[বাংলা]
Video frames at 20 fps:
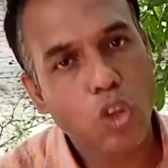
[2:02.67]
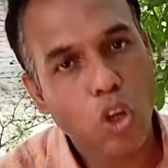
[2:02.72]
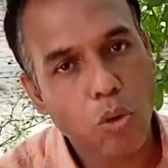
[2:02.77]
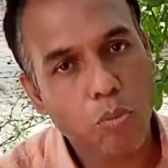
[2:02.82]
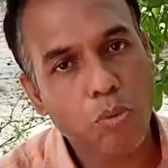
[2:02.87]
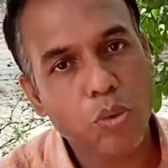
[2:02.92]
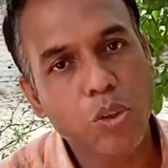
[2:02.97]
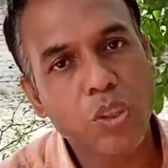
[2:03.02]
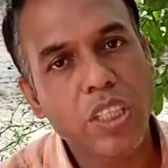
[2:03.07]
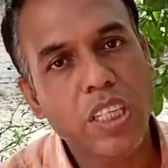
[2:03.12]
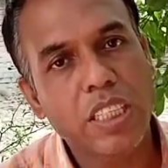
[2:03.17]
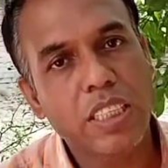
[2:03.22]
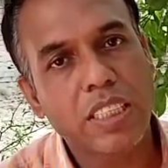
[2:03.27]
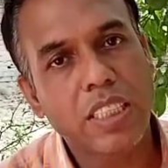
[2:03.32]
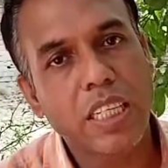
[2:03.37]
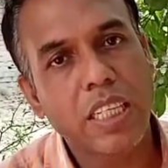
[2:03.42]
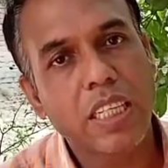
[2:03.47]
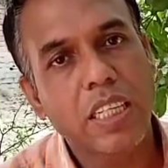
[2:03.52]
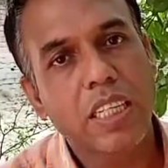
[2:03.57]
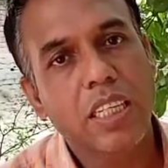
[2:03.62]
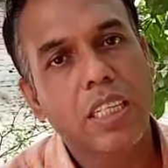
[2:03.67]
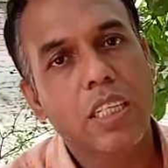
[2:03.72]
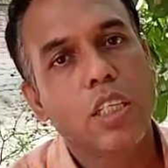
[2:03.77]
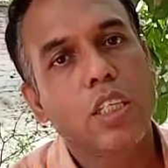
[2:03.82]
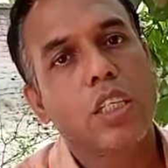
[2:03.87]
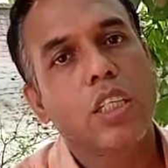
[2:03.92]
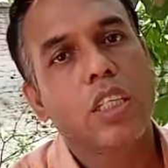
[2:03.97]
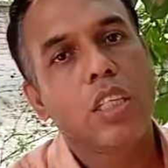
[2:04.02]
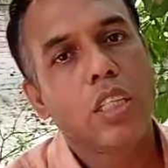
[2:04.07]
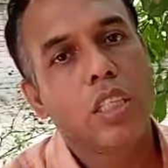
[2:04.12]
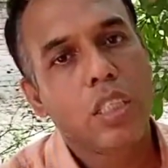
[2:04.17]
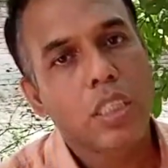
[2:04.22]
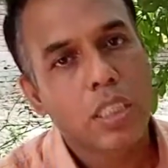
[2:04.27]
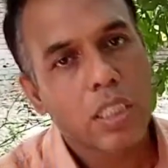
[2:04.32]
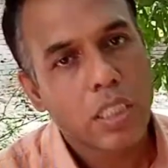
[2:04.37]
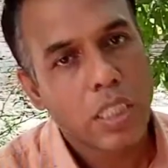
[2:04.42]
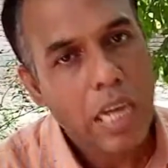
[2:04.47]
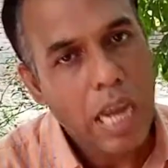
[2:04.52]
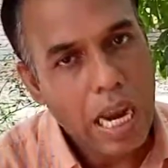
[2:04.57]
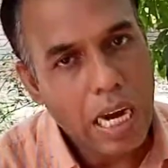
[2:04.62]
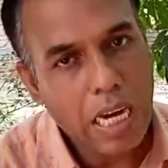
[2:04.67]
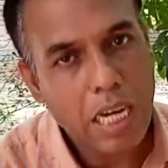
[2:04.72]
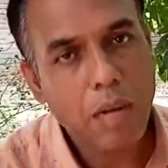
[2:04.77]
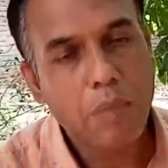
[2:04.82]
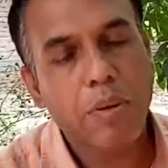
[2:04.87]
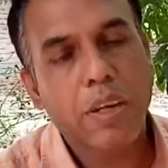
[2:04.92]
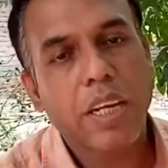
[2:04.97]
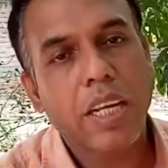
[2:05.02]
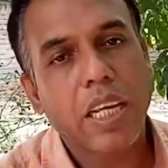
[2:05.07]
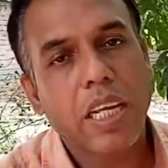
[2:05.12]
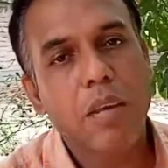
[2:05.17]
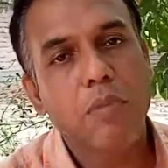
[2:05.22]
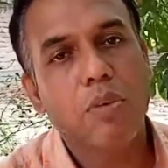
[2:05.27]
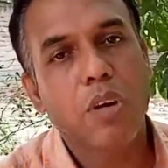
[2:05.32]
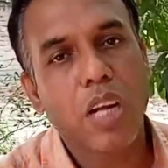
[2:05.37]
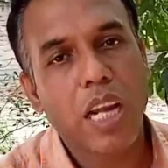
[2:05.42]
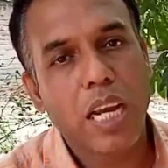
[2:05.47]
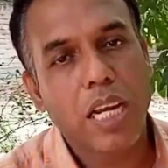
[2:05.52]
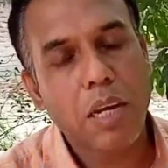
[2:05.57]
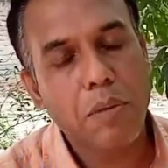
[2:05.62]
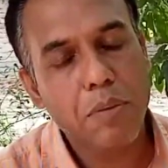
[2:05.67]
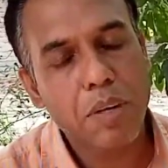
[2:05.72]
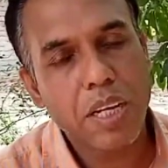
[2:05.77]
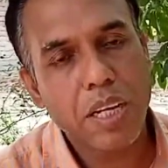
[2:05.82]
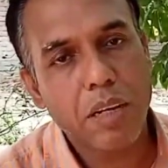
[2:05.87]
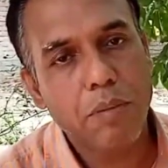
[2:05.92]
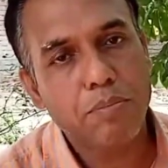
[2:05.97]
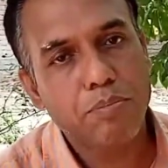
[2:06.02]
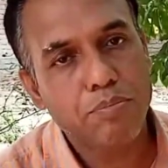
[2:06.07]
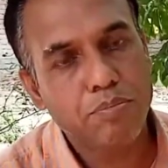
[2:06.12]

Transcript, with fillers: জন্ম নিয়েছেন একেবারে কি বলে একেবারে